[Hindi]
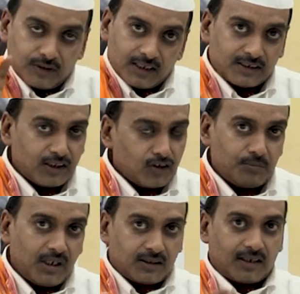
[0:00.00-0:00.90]
तो ये तीनों
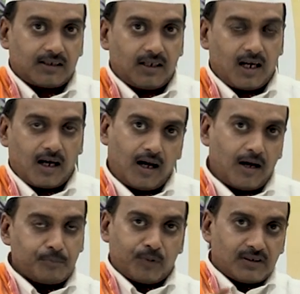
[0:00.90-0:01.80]
मिल करके
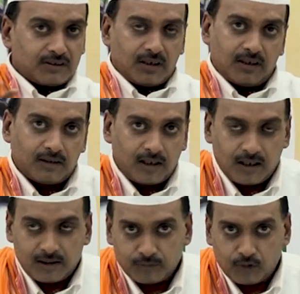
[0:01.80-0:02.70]
अब पूरी
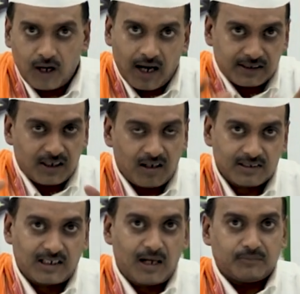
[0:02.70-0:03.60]
गुवाहाटी और
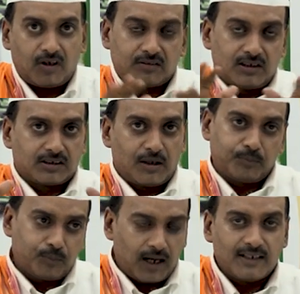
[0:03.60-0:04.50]
आसाम नॉर्थ ईस्ट
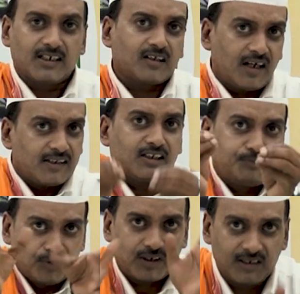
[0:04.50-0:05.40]
अब ऐसा कहिए
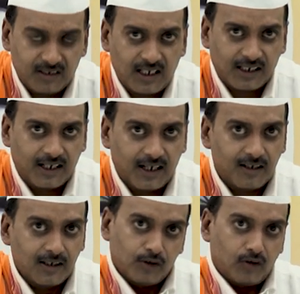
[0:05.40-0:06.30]
कि पूरे इंडिया का
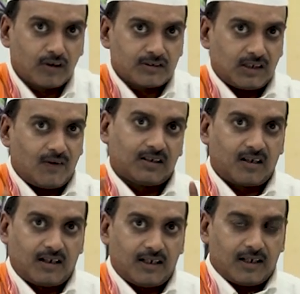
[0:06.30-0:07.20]
वो लोग सेवा कर रहे